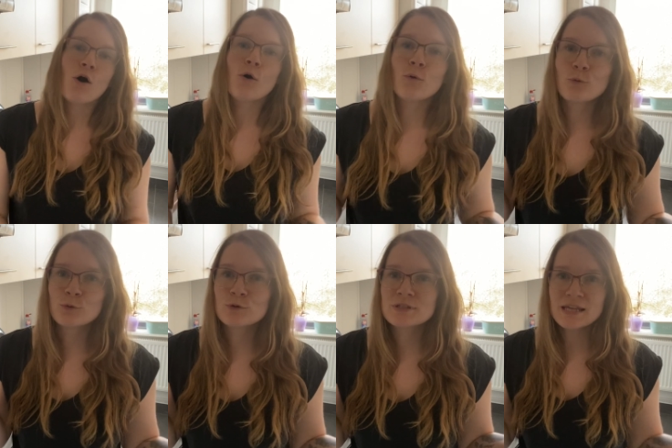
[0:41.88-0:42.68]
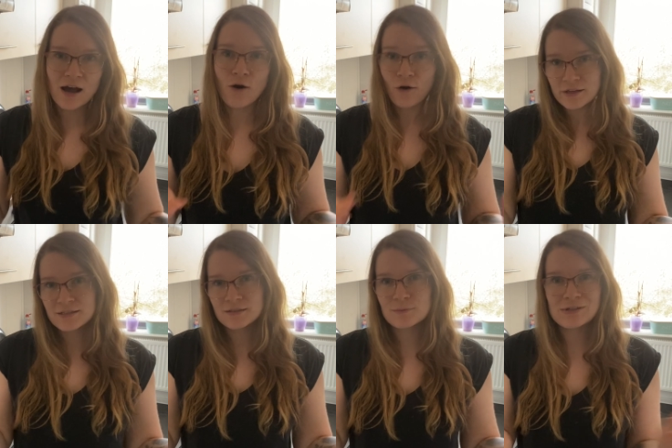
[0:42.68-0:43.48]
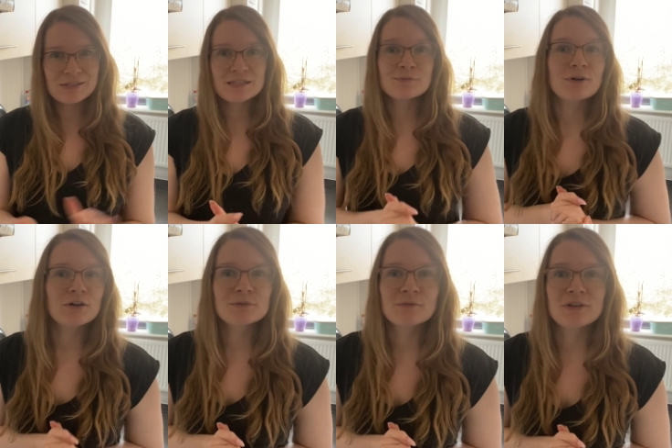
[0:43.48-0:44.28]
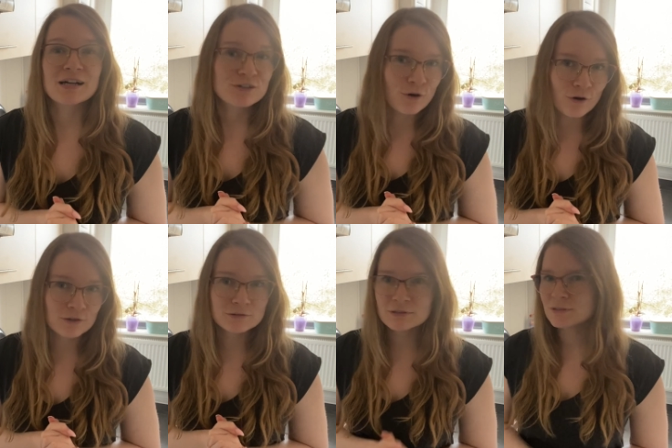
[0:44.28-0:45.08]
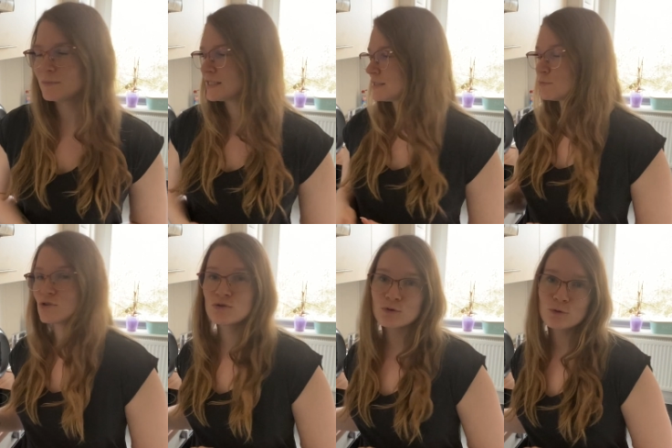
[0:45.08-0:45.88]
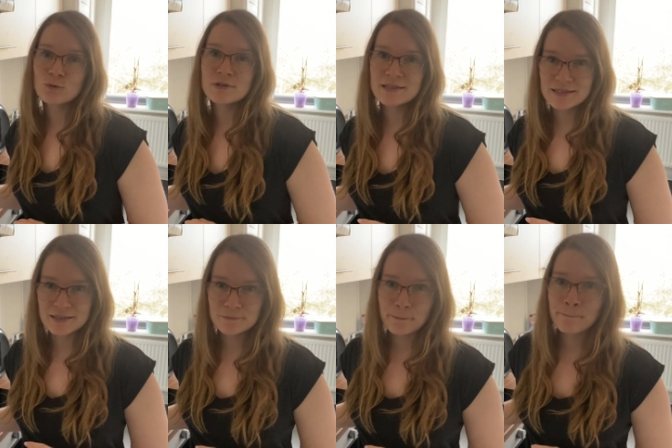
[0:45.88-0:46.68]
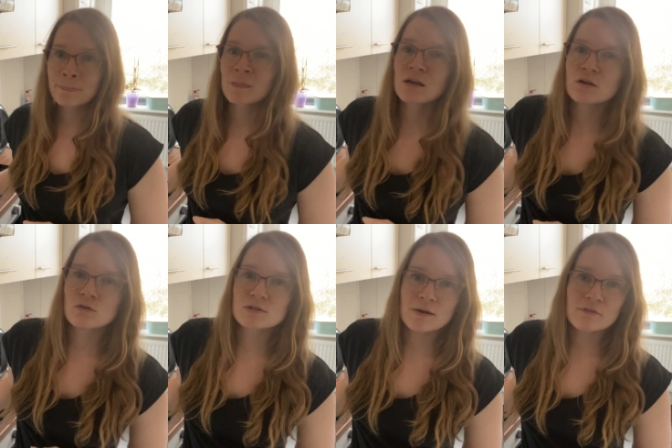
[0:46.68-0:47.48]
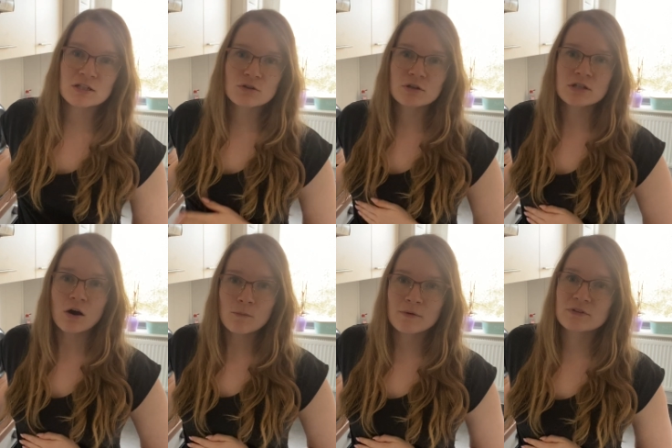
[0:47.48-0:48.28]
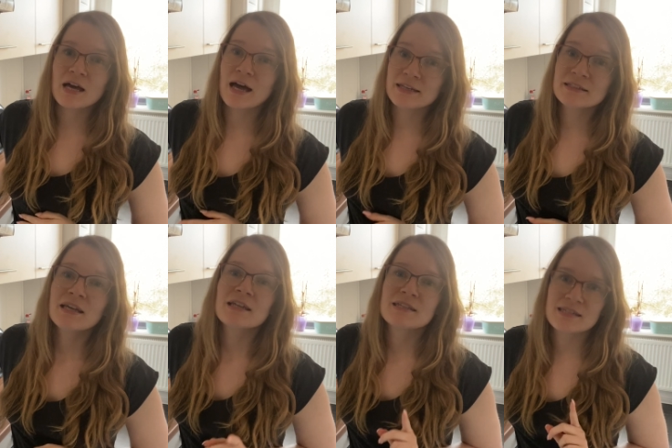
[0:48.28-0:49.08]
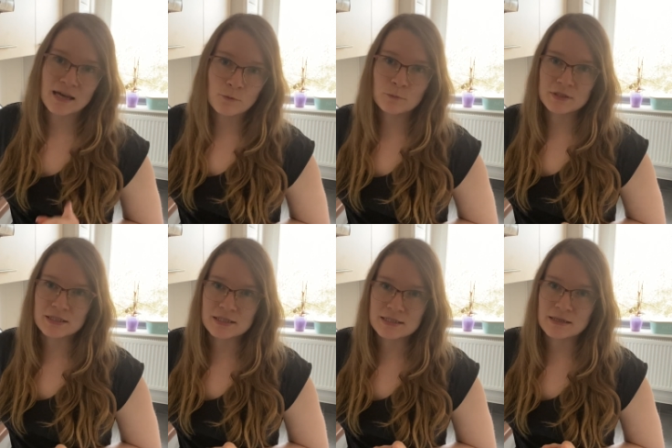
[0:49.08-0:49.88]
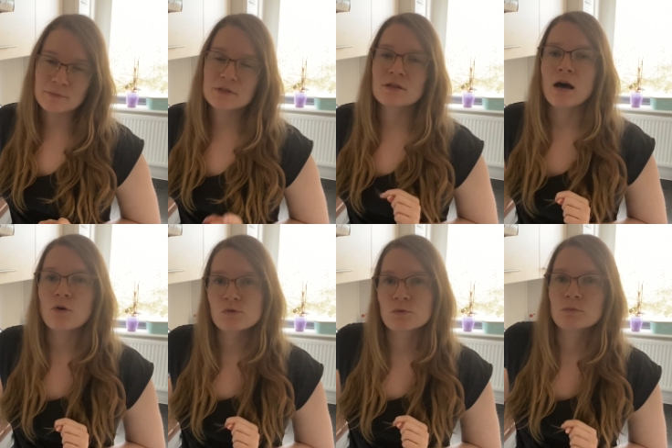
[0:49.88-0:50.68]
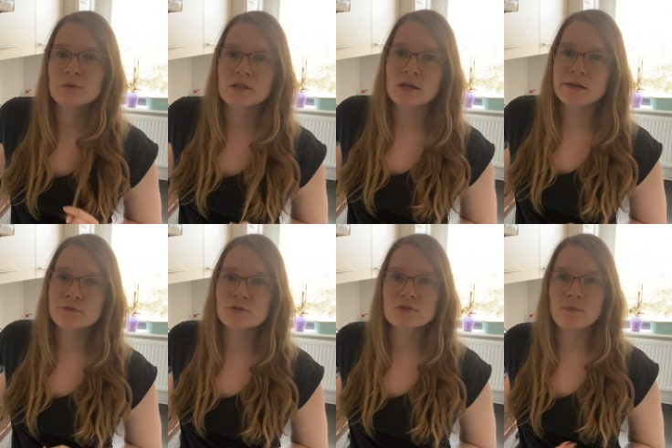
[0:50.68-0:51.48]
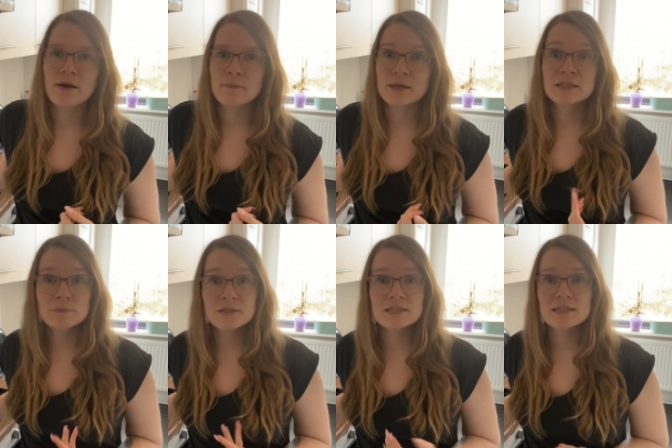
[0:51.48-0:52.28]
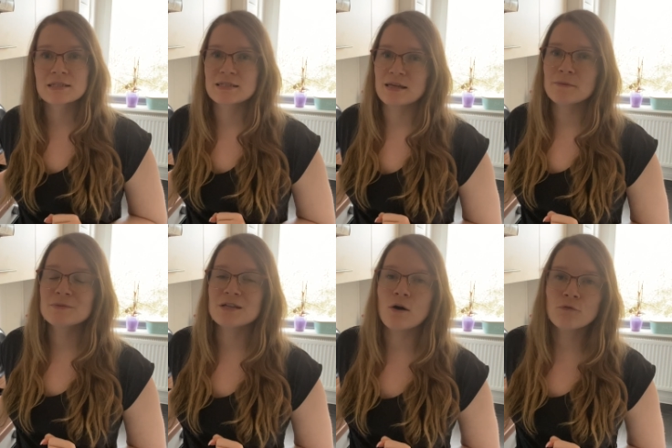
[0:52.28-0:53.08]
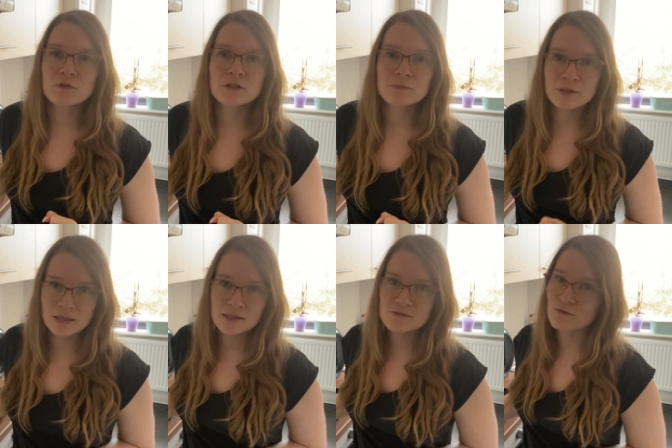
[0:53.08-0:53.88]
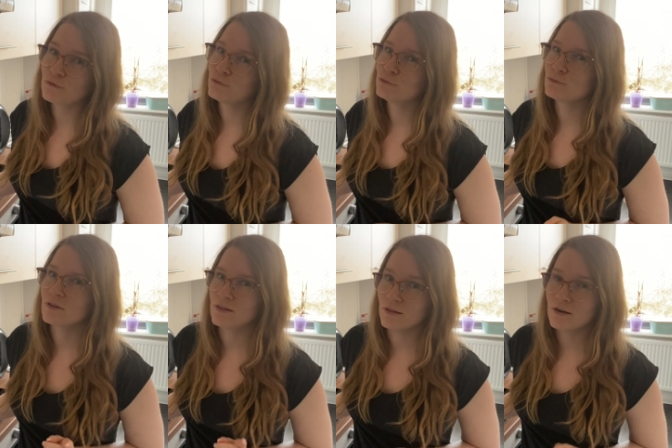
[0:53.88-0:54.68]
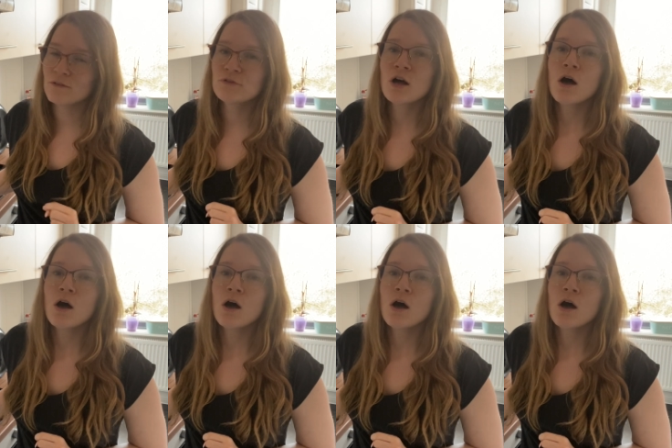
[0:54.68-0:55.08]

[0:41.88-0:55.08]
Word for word: Und ja, heute möchte ich mit euch mal wieder kochen mit dem Monsieur Cuisine. Und zwar werde ich heute auch mal wieder ein Thermomix-Rezept ausprobieren. Und zwar mein Lieblingsrezept, auch von den Mädels von Food with Love.